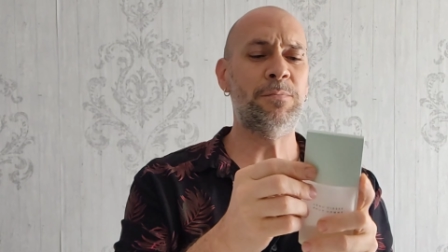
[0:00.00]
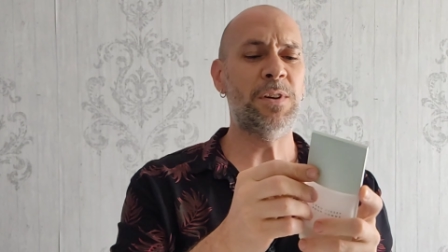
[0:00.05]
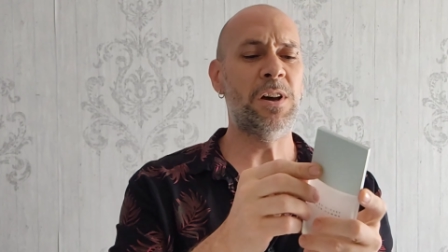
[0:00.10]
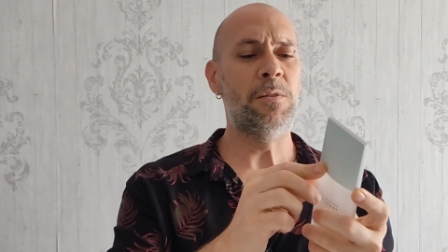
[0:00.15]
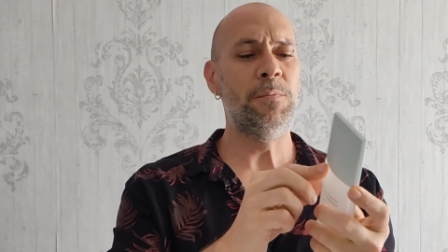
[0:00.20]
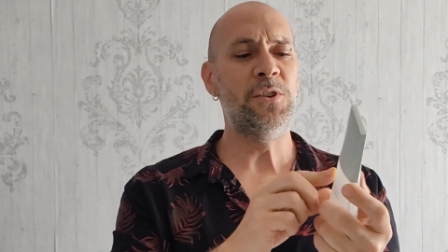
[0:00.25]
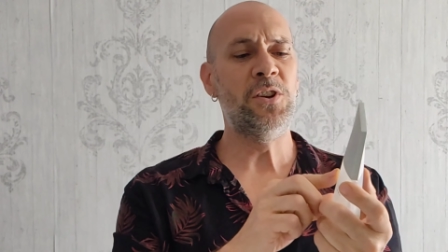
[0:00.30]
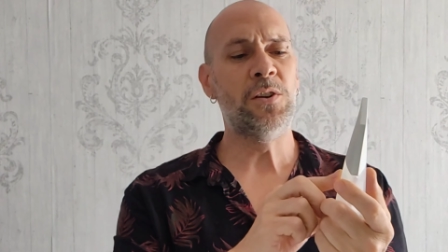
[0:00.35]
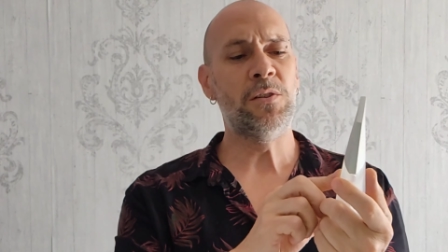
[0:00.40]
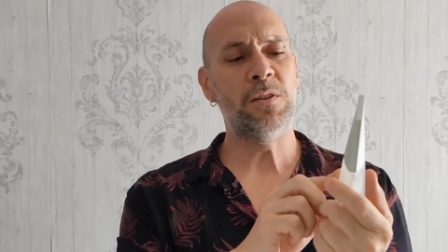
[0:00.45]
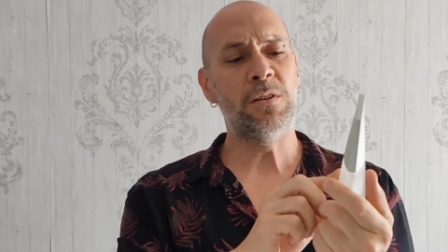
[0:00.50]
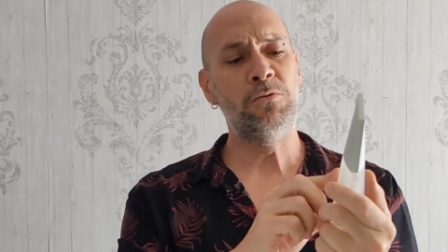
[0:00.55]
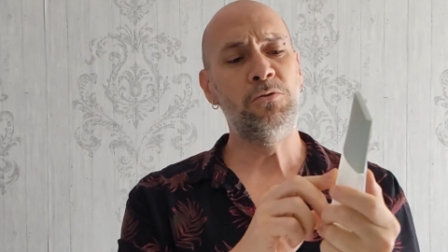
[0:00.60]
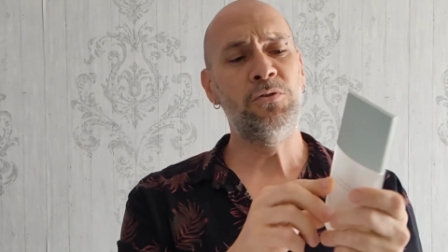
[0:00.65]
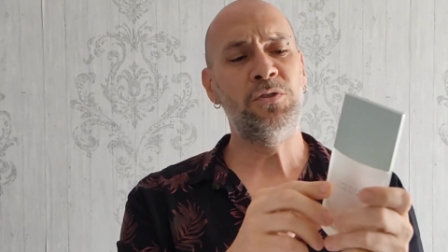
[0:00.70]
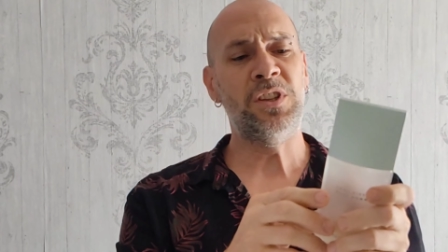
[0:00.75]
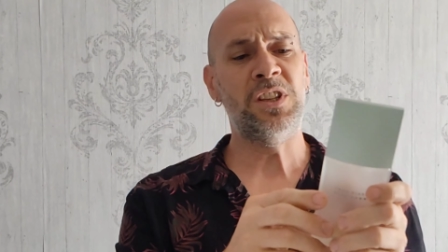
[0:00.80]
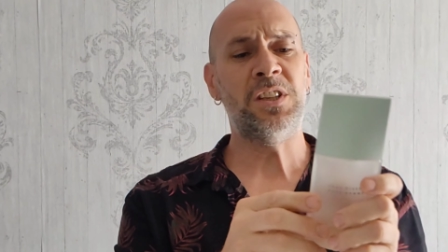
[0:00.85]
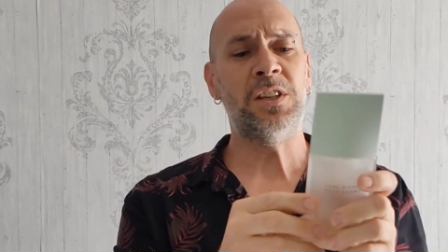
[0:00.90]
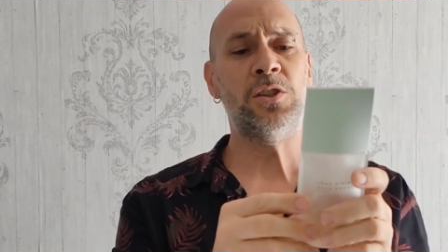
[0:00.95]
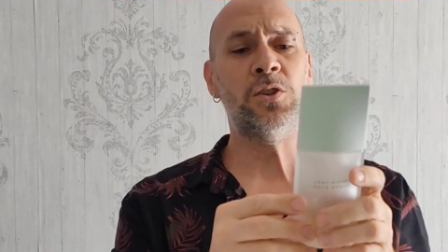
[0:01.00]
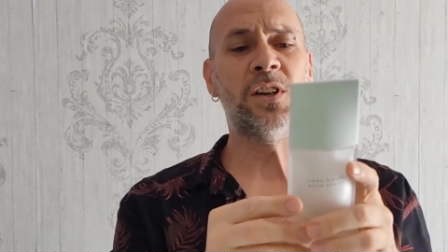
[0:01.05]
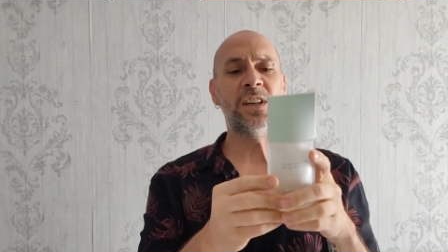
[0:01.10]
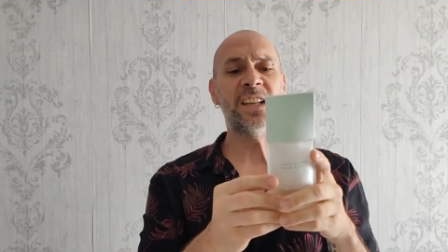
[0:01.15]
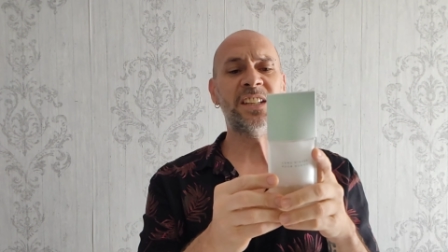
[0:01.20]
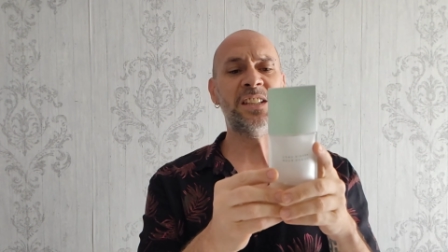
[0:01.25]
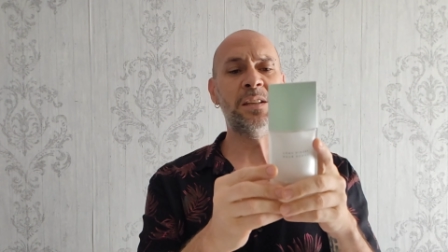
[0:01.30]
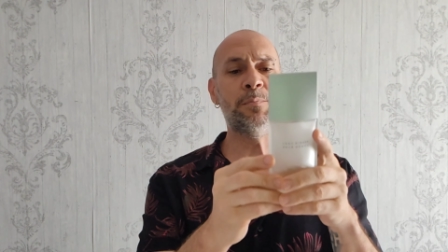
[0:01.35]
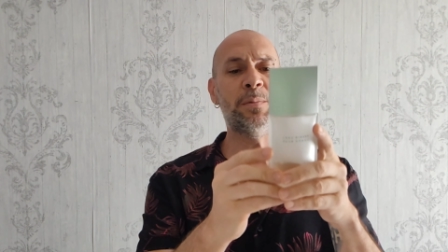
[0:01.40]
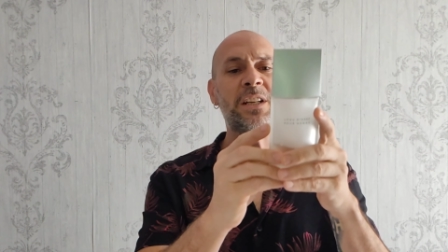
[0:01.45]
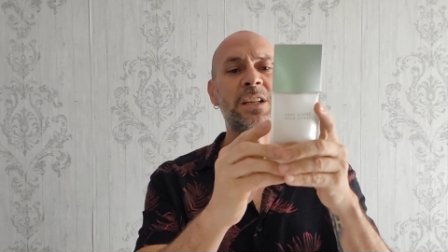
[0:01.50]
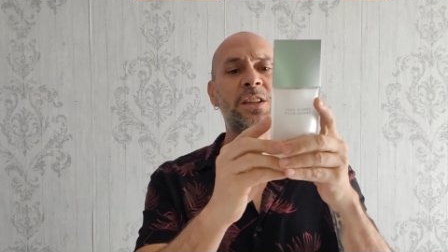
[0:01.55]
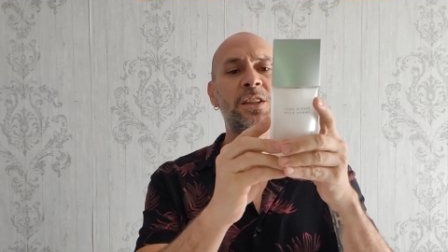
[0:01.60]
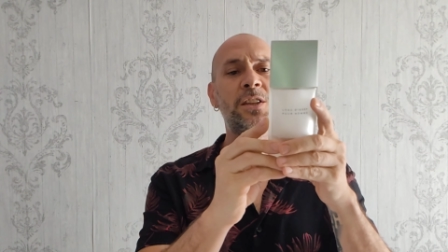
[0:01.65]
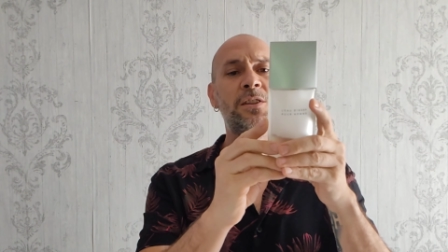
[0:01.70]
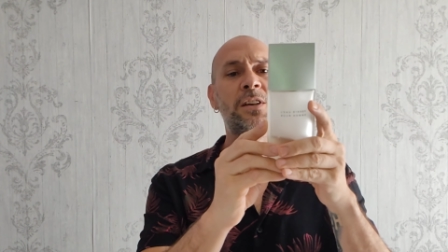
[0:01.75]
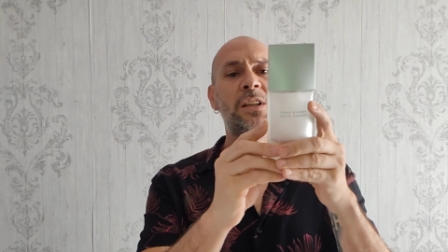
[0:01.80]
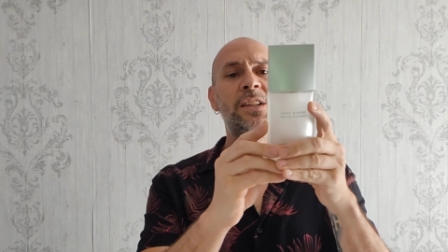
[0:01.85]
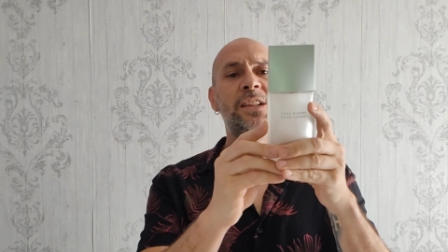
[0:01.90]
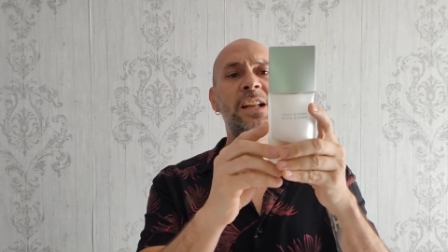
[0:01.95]
más o menos en un diseño casi
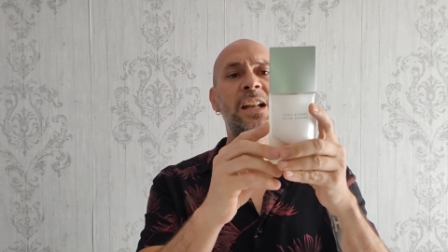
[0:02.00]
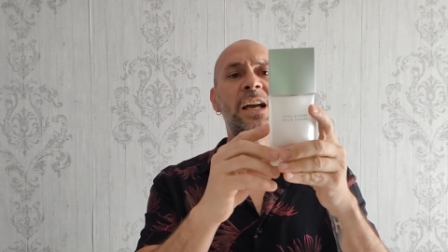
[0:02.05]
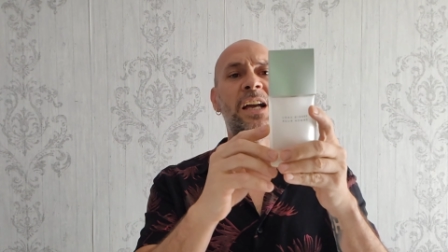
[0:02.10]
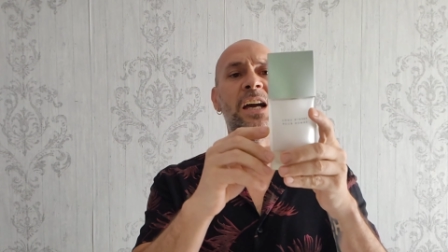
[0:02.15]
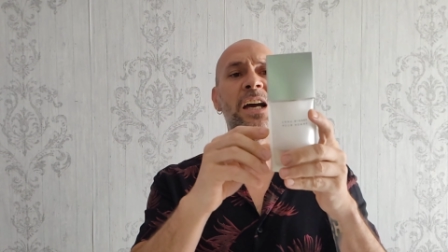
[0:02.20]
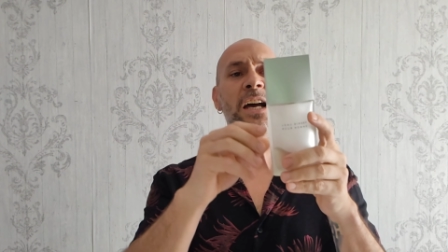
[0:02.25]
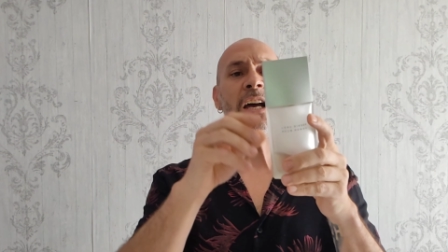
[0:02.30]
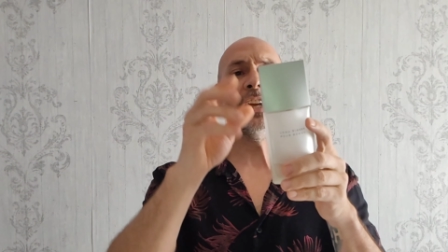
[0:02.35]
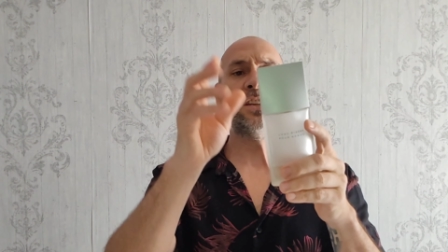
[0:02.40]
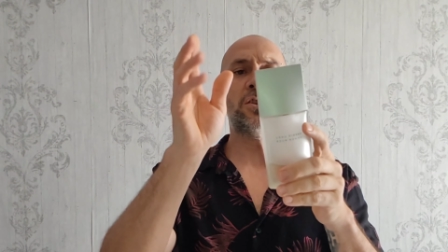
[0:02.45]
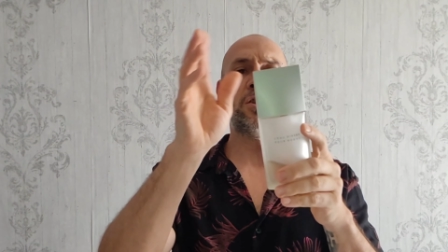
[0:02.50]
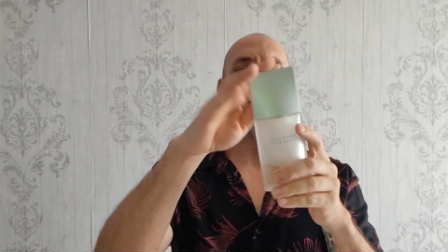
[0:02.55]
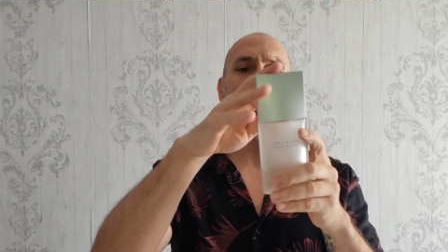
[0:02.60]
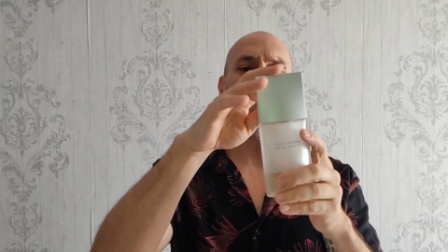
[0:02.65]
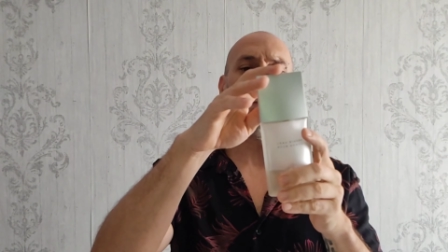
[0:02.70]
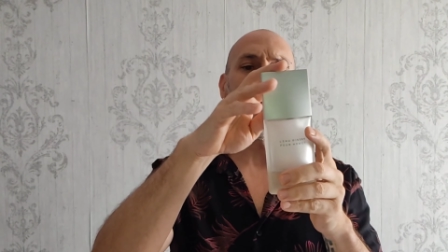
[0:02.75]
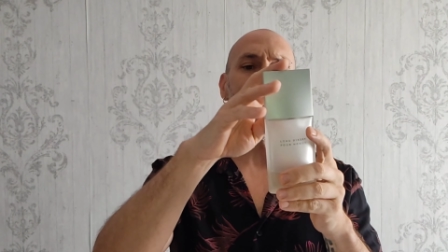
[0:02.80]
parecido al de la caja, solo que